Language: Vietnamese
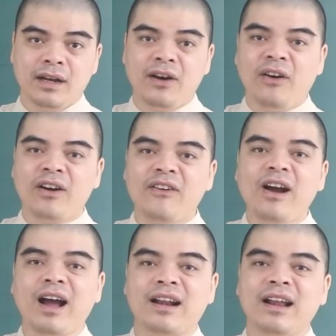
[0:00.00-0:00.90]
Họ có
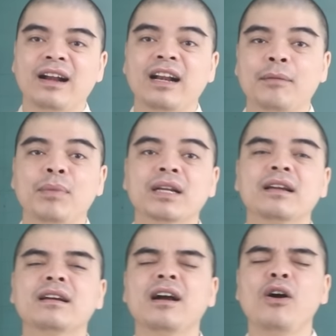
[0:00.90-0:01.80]
khả năng nắm bắt
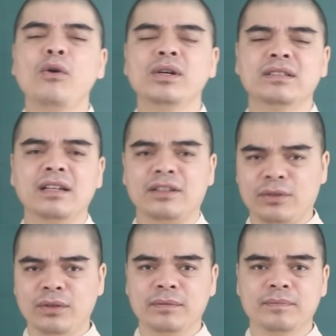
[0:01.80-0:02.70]
cái cơ hội rất là
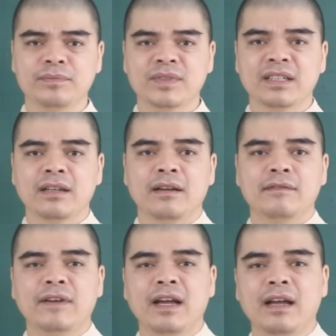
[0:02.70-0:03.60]
tốt.
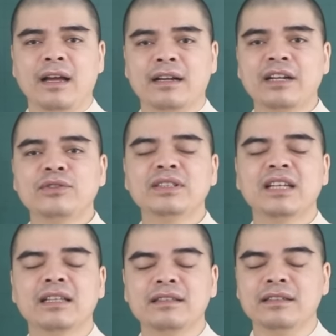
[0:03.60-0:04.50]
Và các chuyên
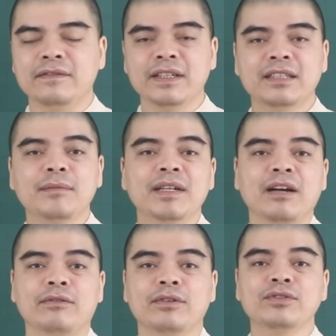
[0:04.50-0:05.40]
gia tử vi tâm linh
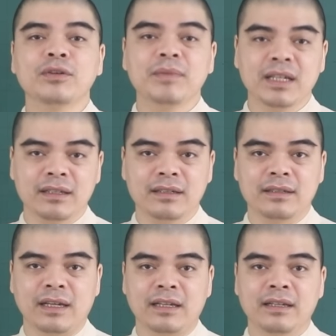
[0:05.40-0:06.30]
học cũng cho biết
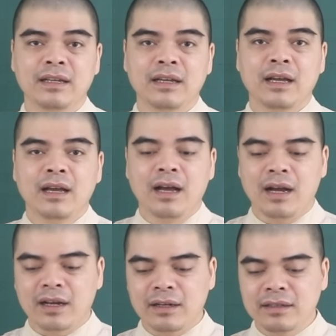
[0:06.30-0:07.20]
đấy,
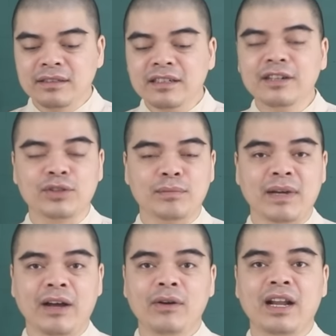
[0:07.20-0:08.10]
những người tuổi
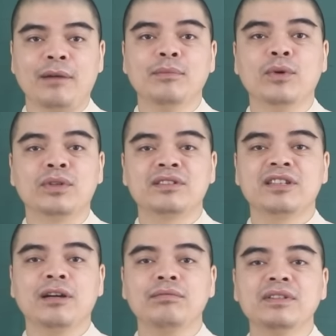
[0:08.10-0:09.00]
Mão là một
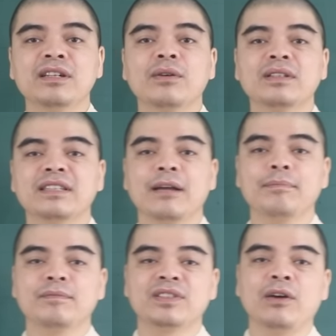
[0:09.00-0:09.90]
trong những con giáp
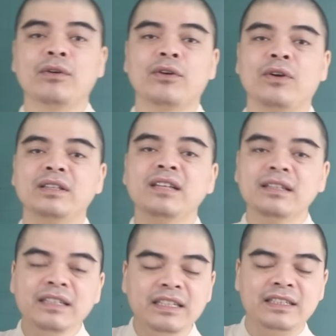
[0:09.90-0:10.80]
giàu có nhất
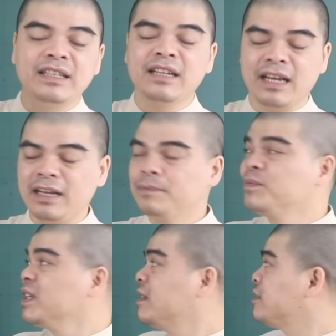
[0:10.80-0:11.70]
nhì thiên hạ
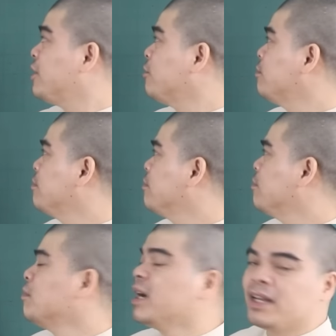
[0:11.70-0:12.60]
trong
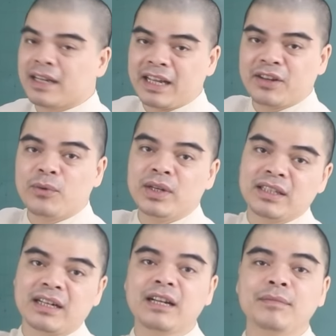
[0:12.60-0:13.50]
10 ngày cuối
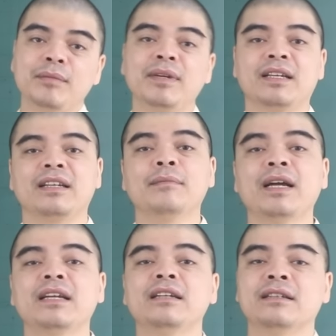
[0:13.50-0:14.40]
tháng 5 âm lịch năm
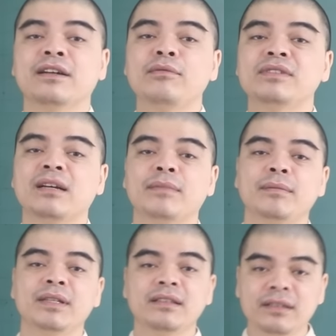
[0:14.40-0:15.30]

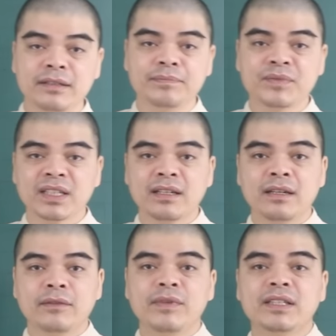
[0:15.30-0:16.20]
2024.
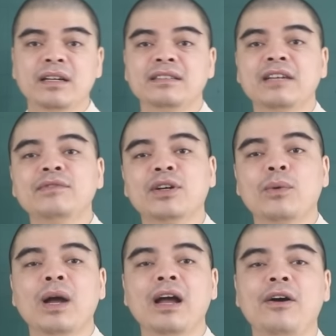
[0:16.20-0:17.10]
Vì thời gian vừa
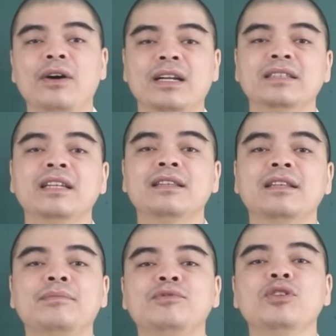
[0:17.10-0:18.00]
qua họ đã rất
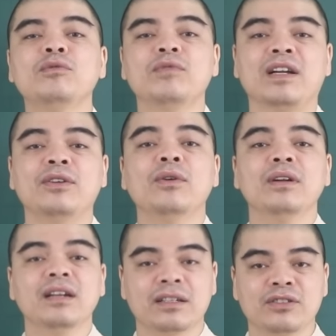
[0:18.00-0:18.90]
tập trung và nỗ
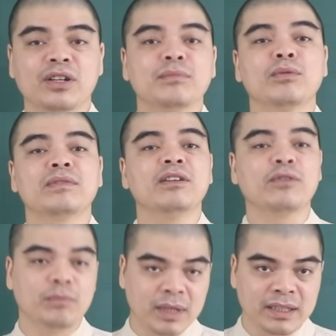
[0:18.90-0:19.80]
lực cho cái mục tiêu
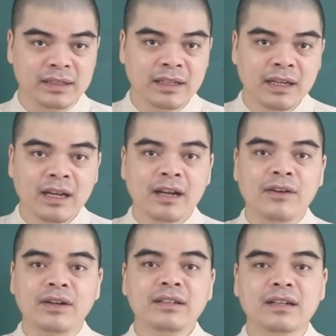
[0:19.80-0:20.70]
của mình,
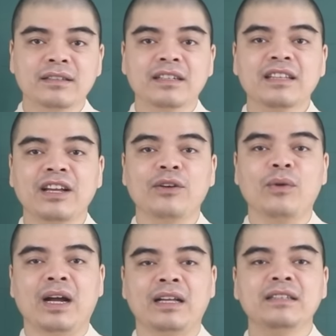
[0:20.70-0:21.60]
có được những cái thành
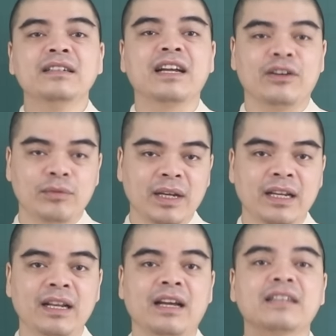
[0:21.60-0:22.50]
quả như ngày hôm
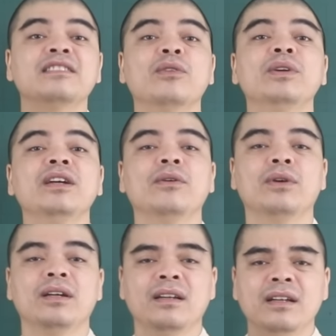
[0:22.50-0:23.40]
nay là cái dấu hiệu
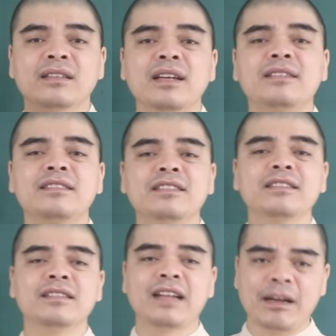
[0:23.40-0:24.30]
thật
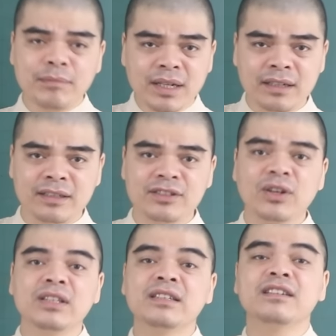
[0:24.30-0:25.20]
sự đáng mừng
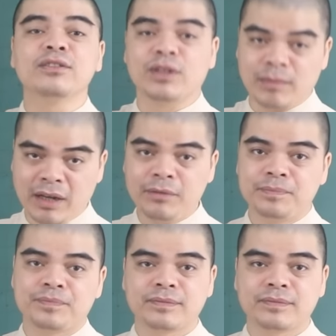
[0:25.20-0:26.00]
cho những người tuổi Mão.